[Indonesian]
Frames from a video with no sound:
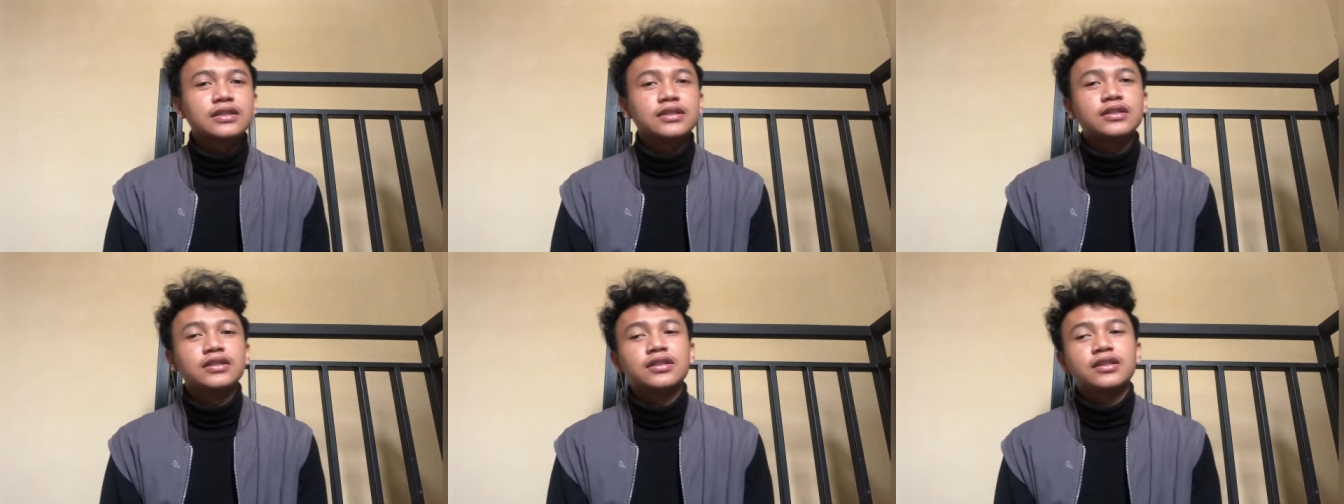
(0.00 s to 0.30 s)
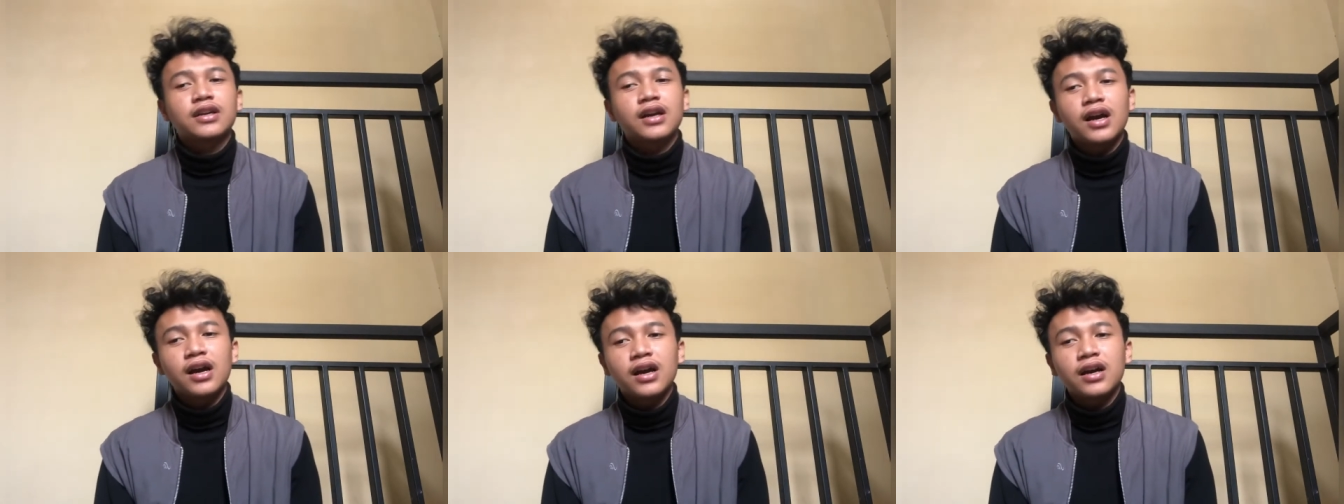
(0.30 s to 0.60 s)

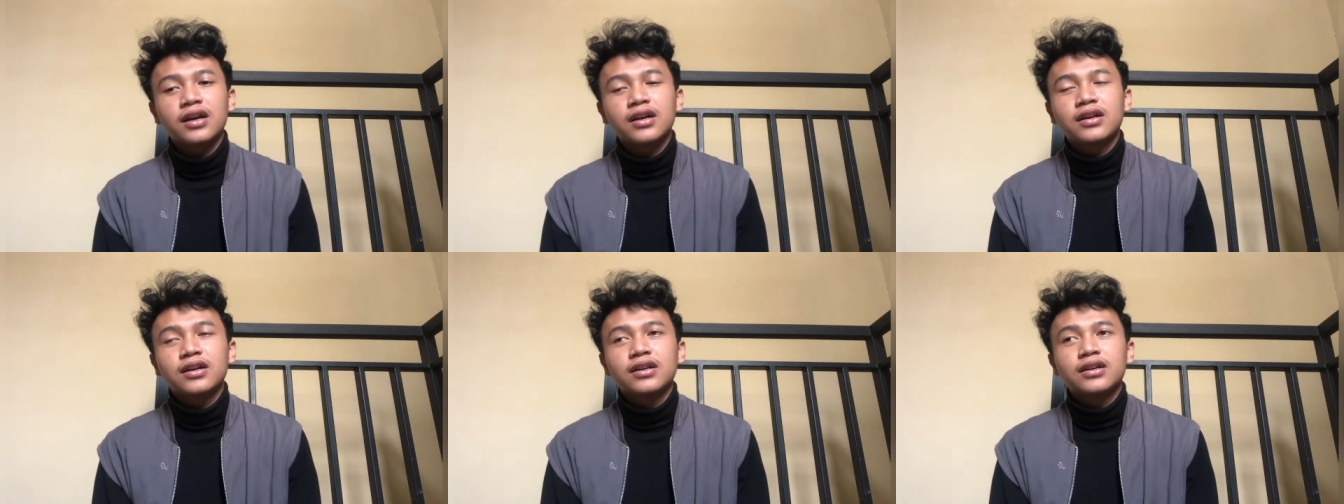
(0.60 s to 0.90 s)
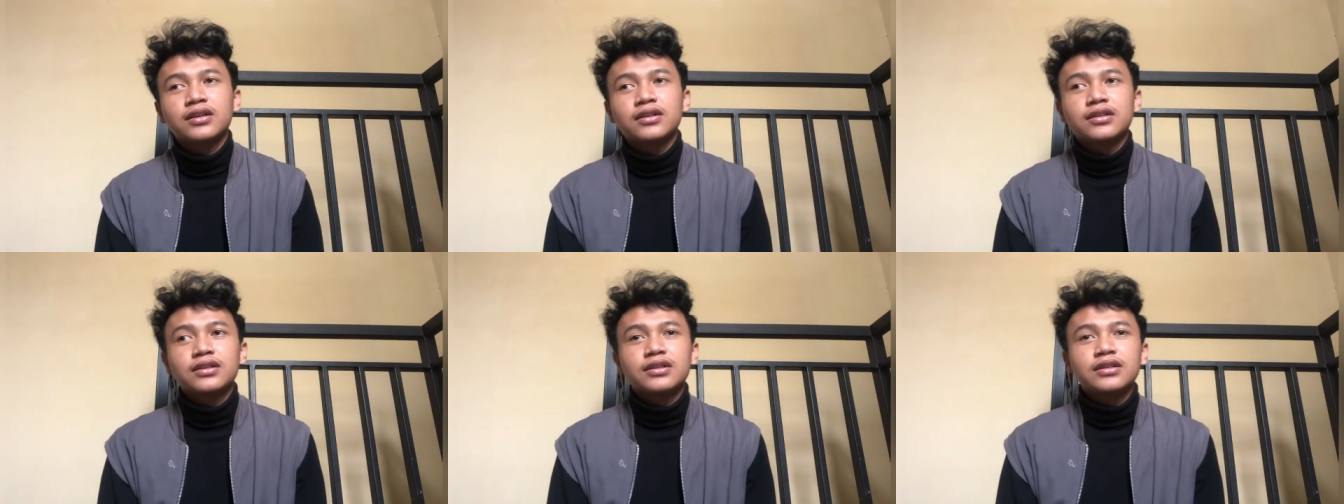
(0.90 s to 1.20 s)
jika
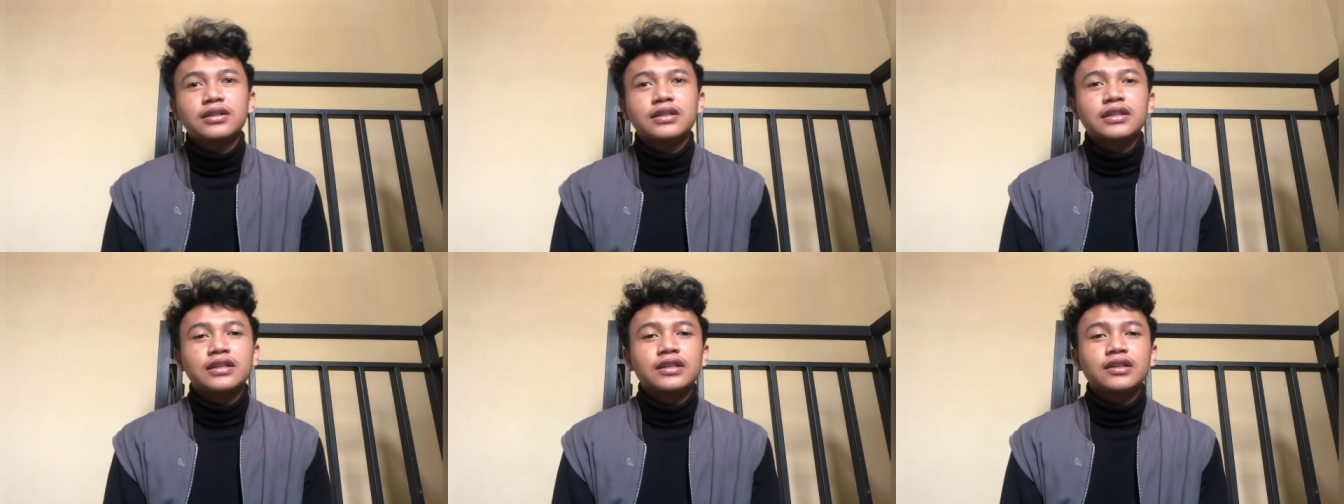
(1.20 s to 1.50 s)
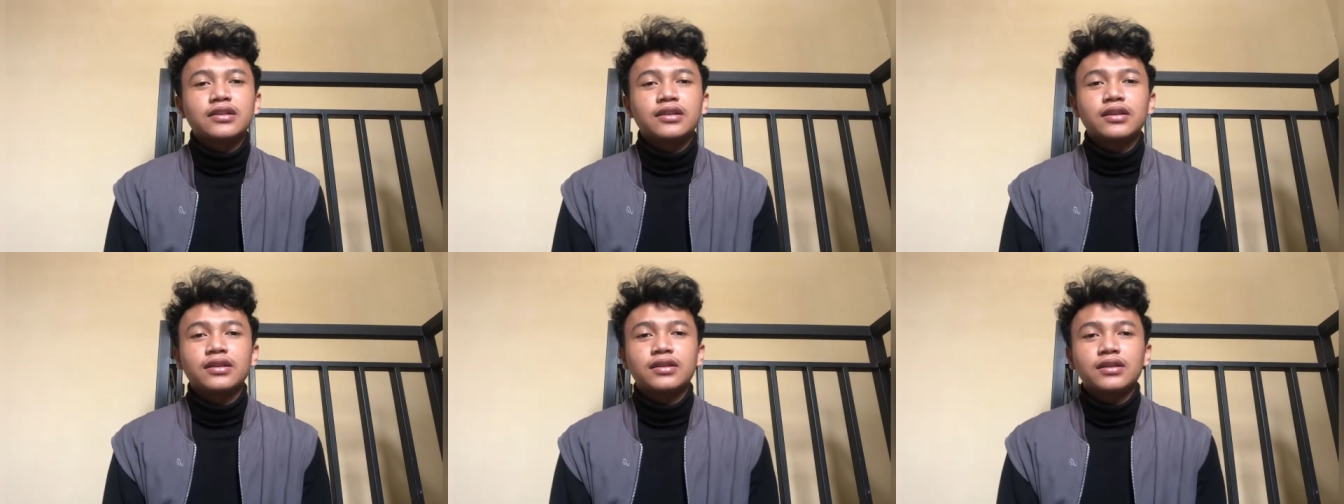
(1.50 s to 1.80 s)

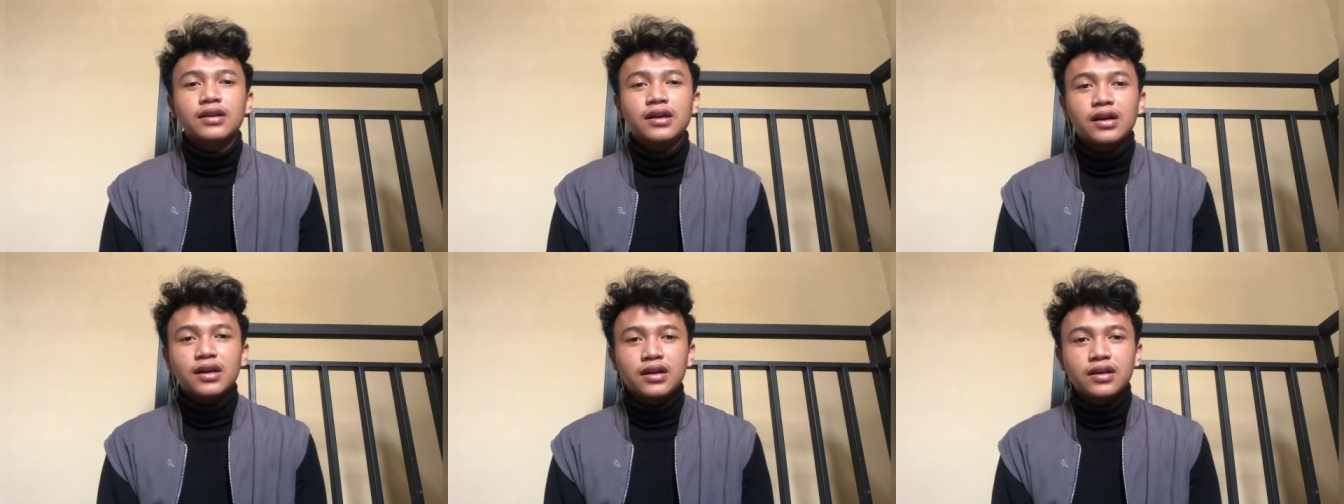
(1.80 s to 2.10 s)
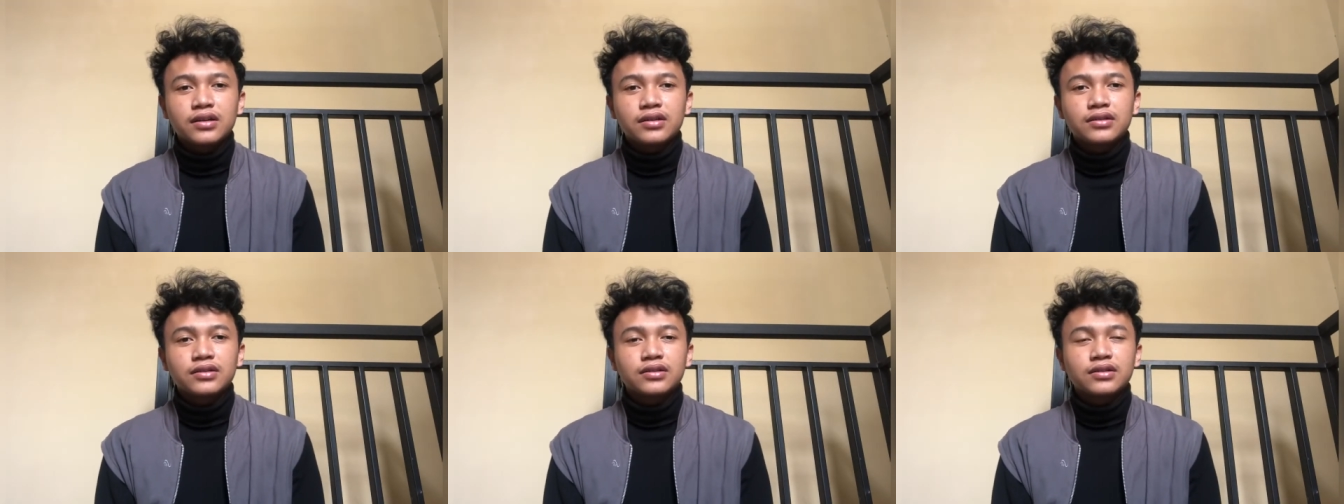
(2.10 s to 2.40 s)
kita
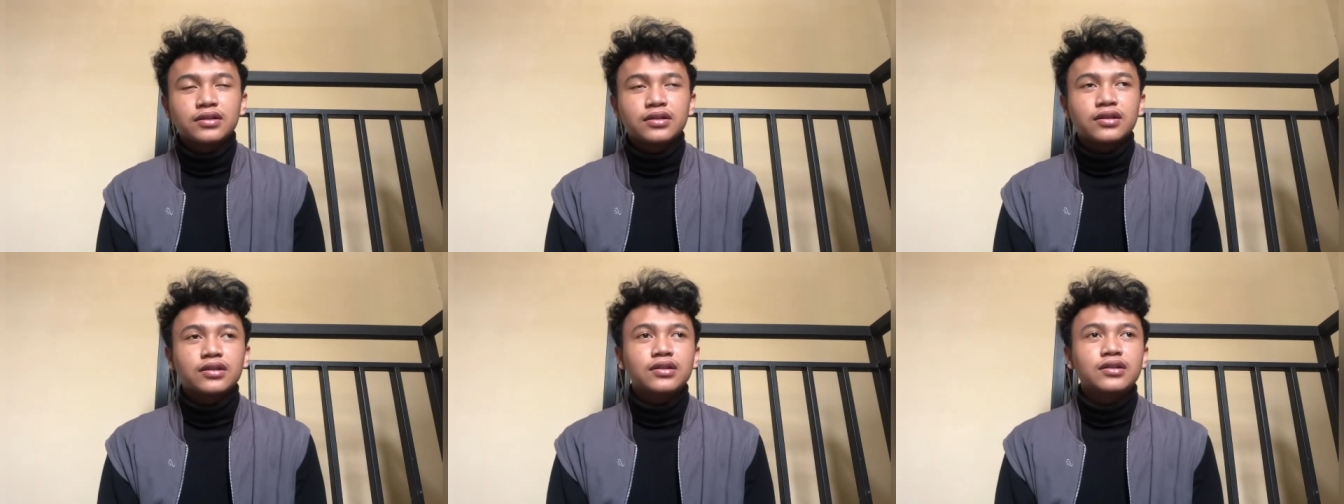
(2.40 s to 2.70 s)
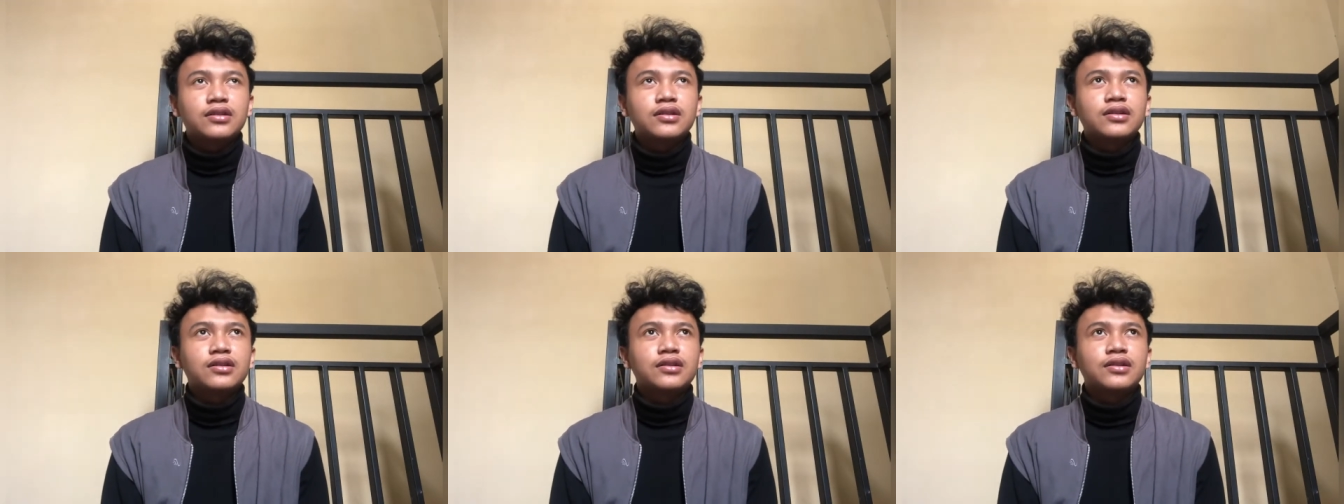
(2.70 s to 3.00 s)

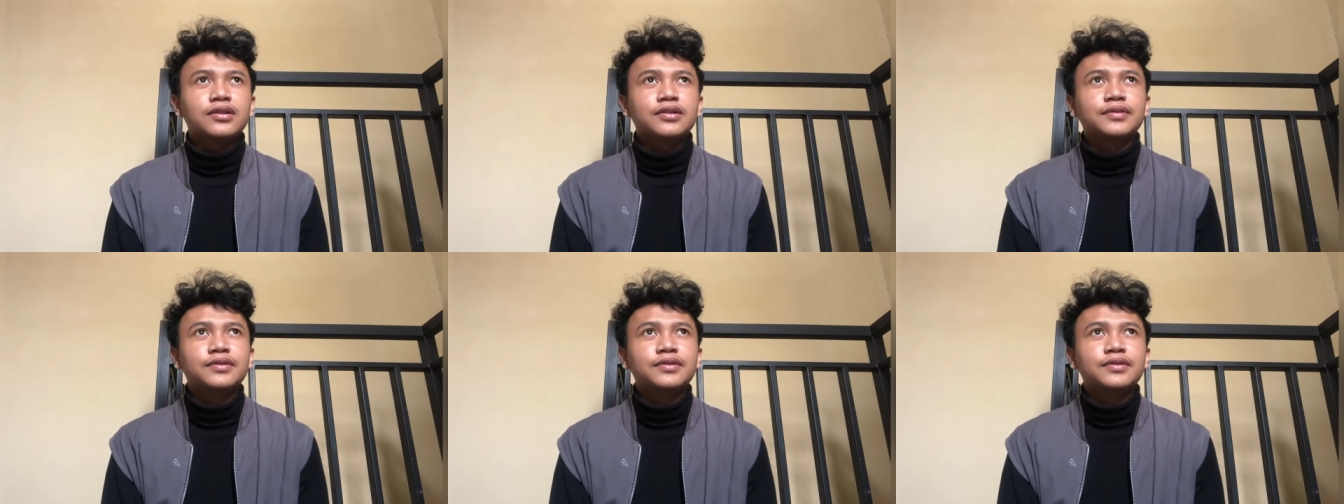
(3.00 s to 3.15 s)
eh,